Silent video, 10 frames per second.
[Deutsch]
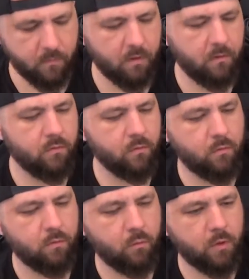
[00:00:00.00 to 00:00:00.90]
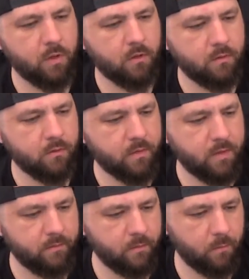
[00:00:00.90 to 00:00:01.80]
So, monatliches
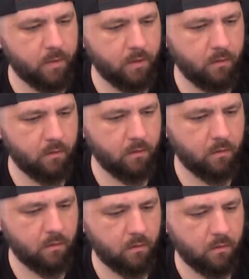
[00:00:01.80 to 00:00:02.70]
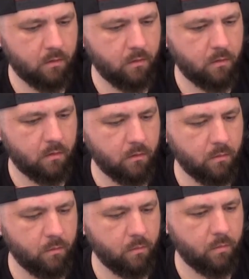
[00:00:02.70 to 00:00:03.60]
Giveaway.
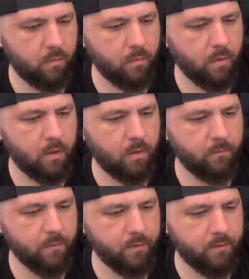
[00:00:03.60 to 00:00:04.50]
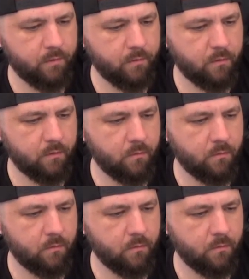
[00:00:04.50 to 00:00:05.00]
Äh, ja, haben wir nichts.